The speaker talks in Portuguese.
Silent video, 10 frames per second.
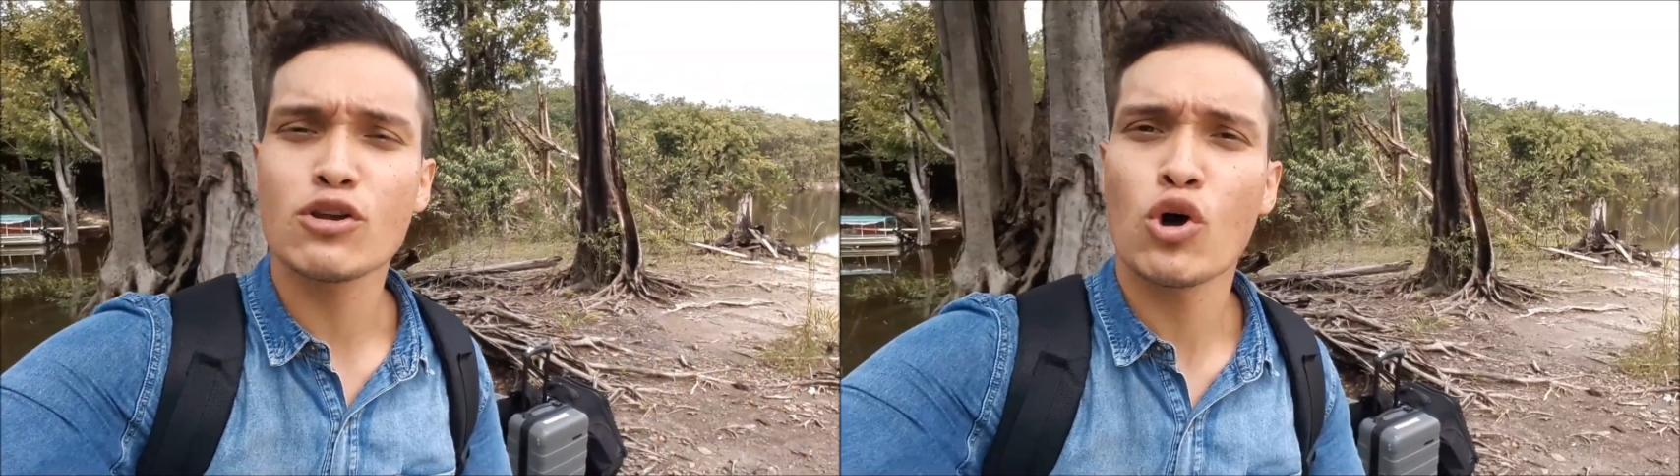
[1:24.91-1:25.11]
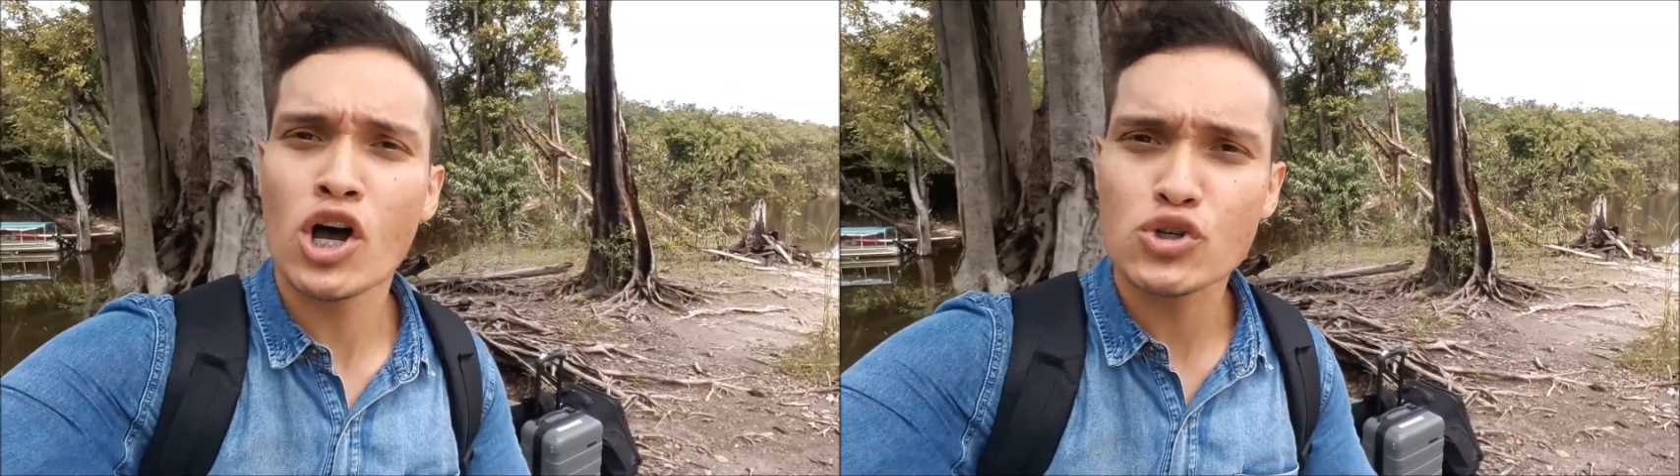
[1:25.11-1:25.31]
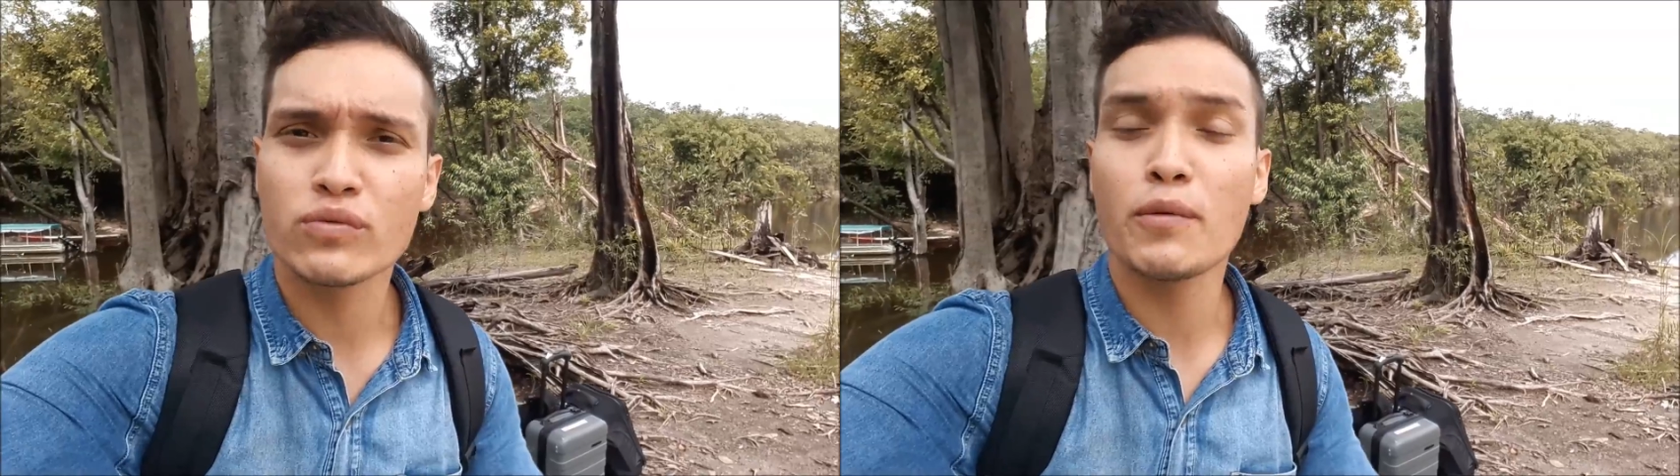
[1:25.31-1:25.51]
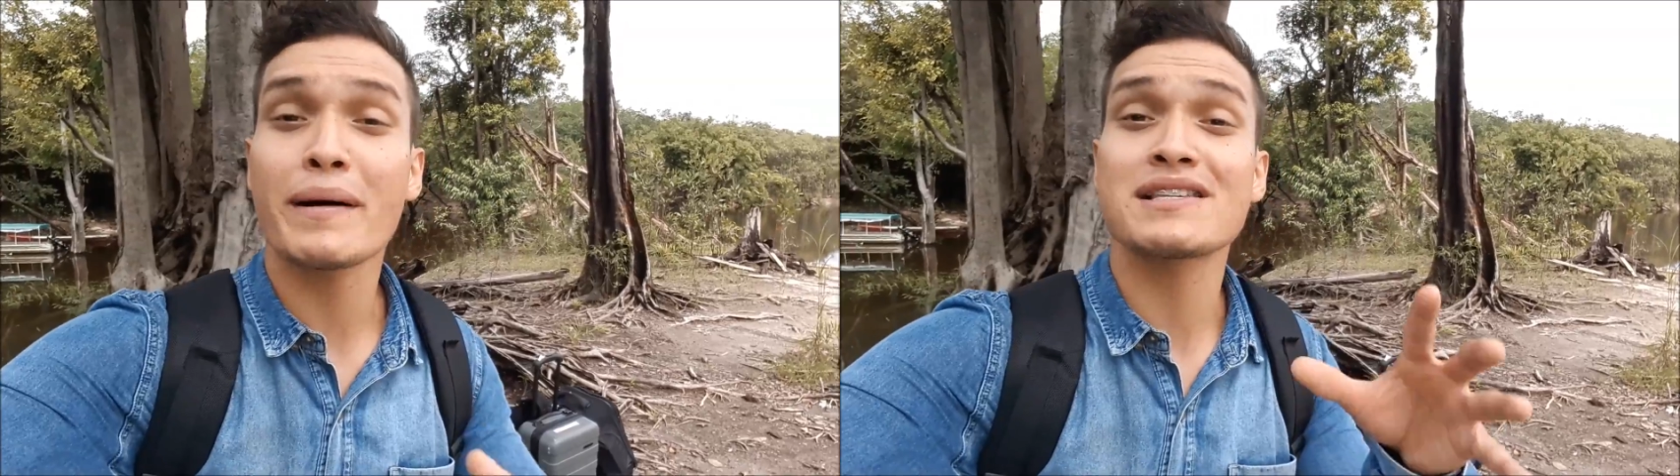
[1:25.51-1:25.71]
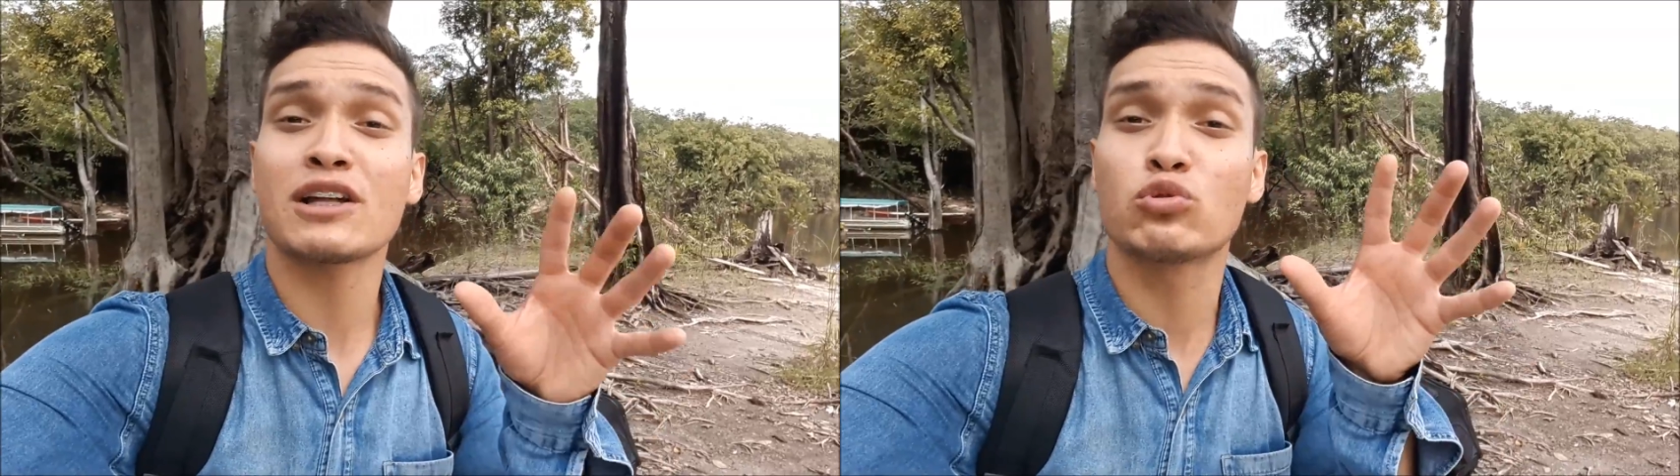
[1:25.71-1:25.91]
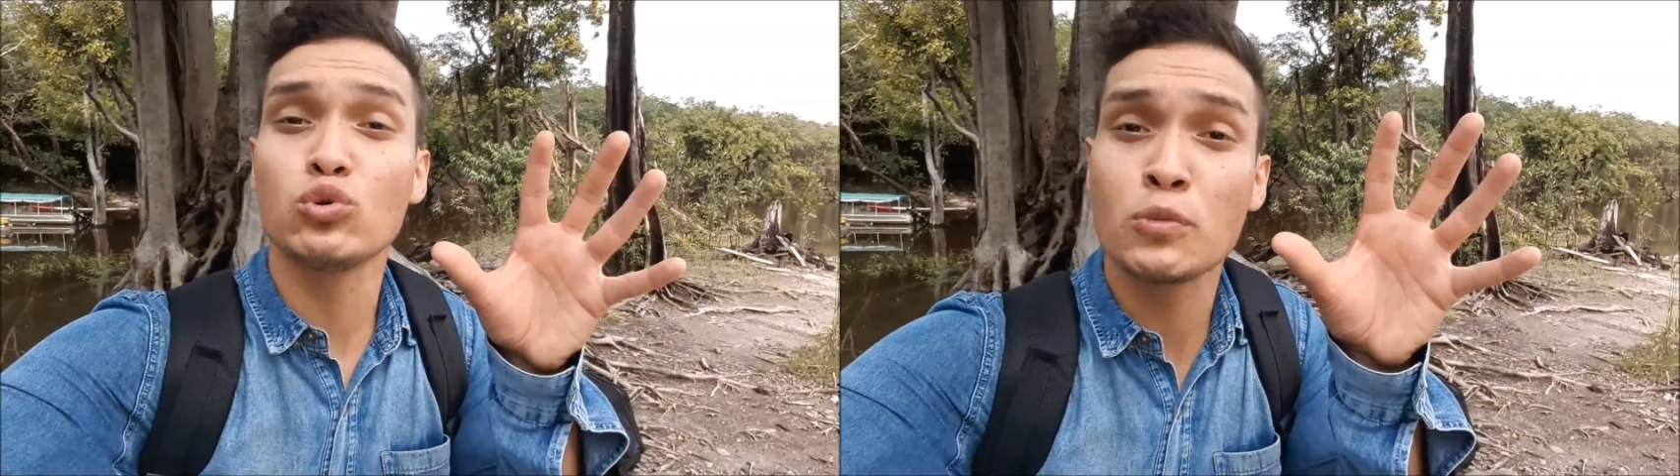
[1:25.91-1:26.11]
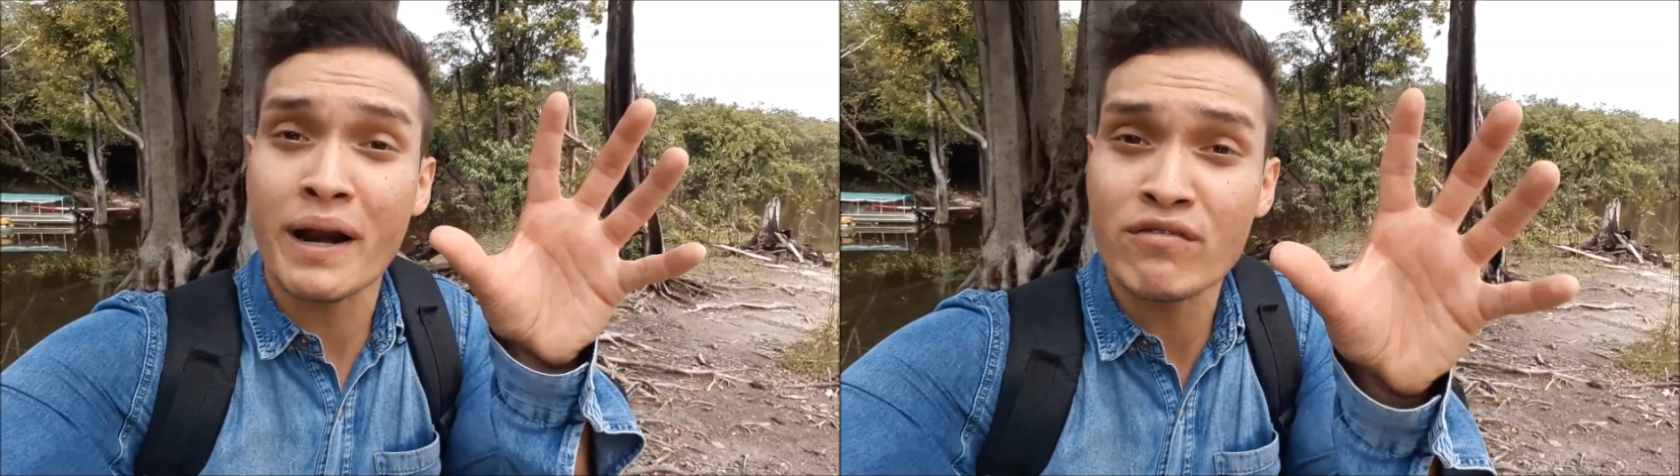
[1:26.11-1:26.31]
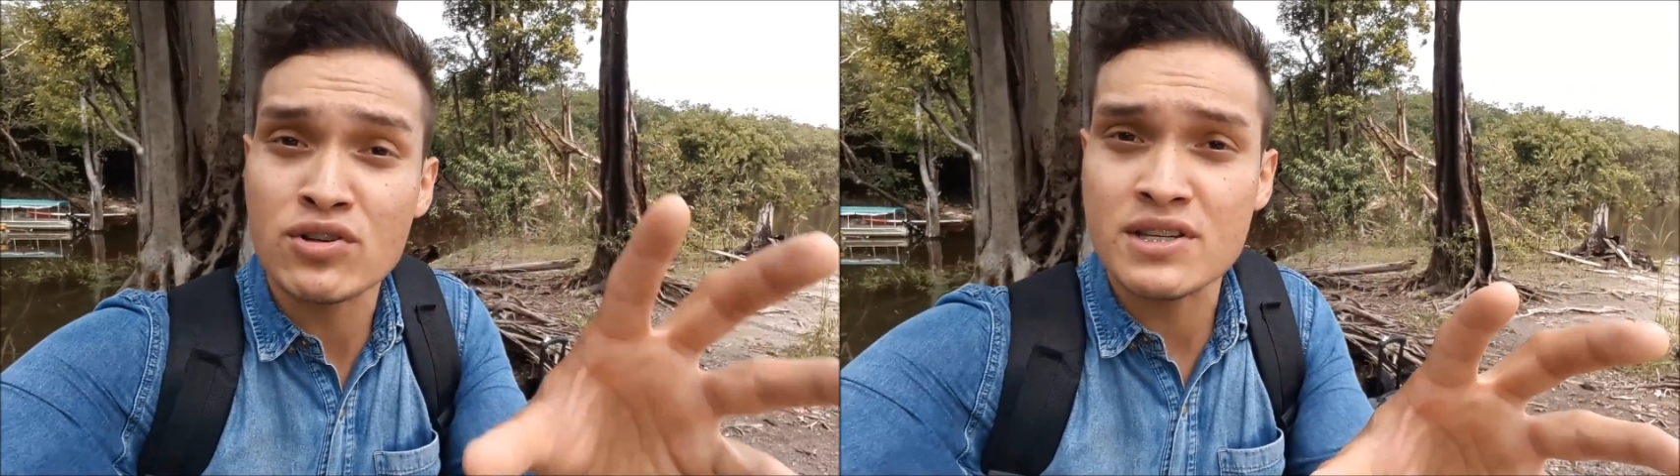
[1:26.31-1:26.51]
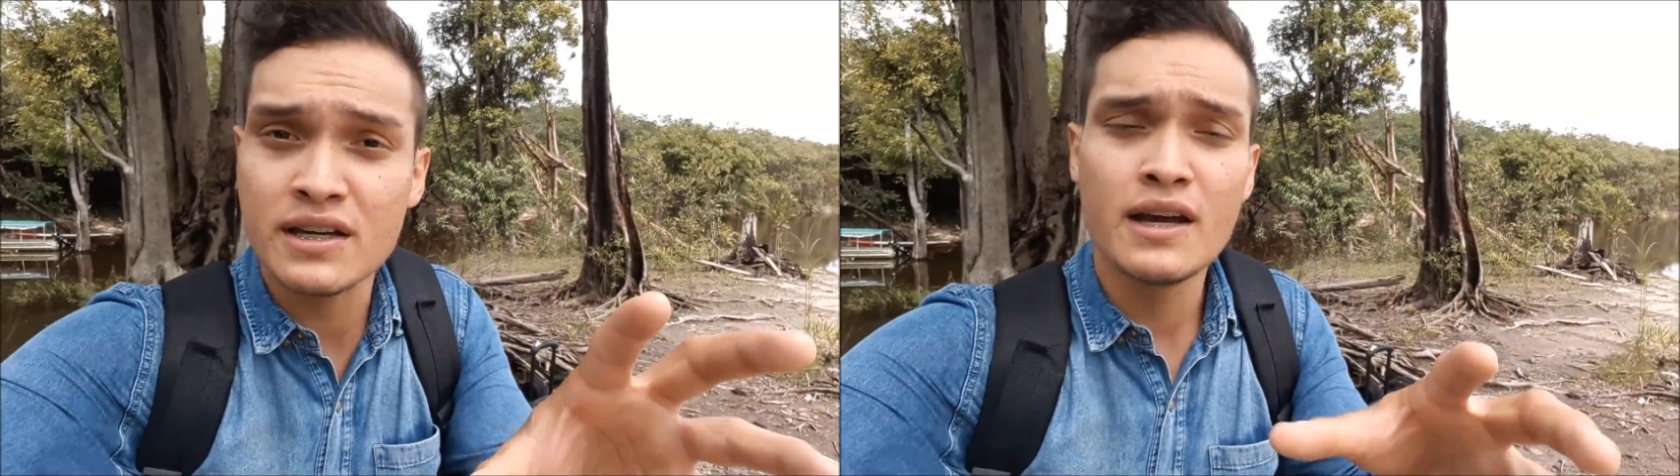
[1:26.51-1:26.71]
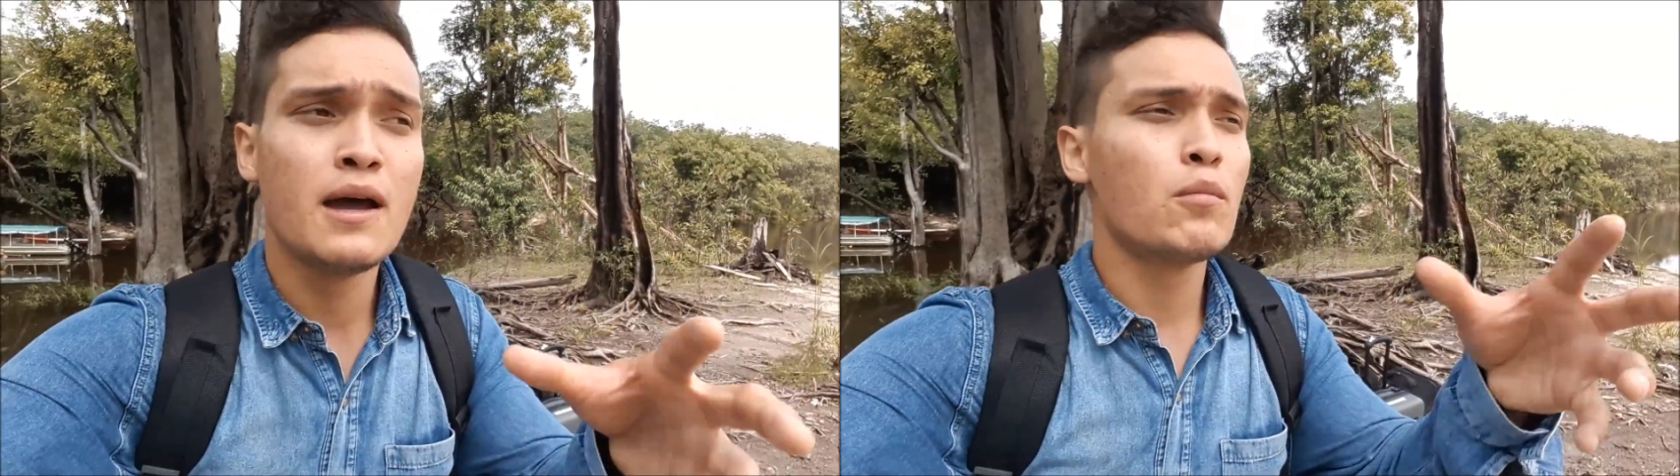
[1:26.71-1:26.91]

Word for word: é lógico, vou passar tudo para você,